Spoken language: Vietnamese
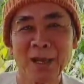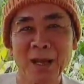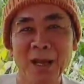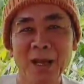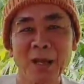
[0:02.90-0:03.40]

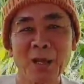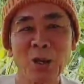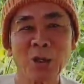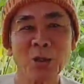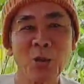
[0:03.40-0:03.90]
là
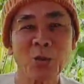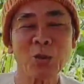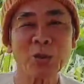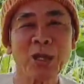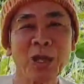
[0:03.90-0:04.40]
loài thú
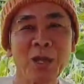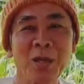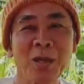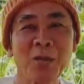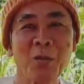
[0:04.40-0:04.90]
nó có
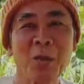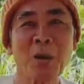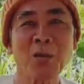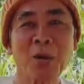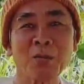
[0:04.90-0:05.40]
thể
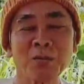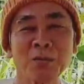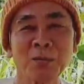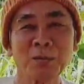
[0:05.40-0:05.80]
báo động